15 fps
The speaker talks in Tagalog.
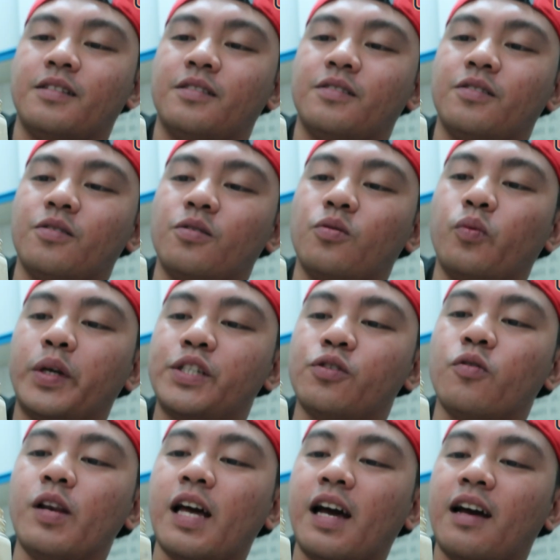So, wish
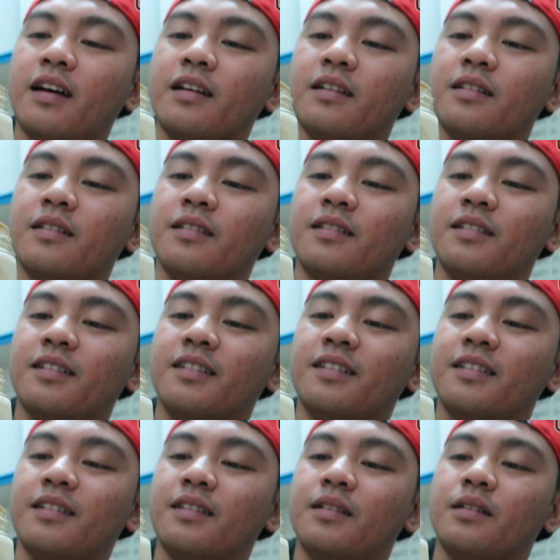ko lang,
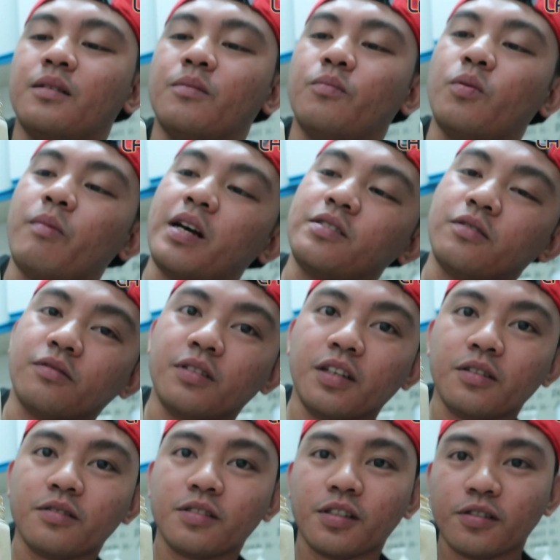pumasok
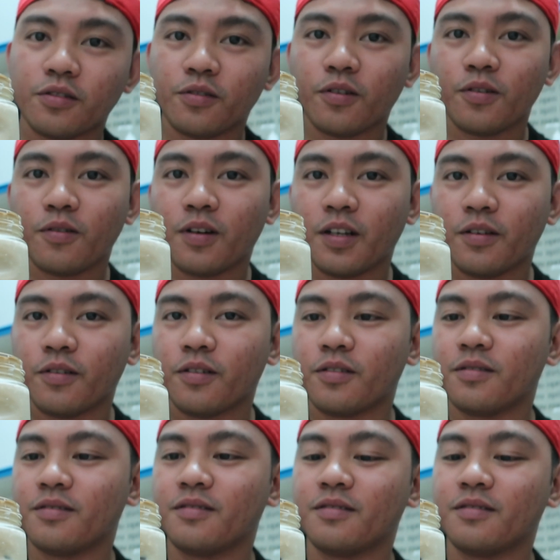dito sa straw yung ano,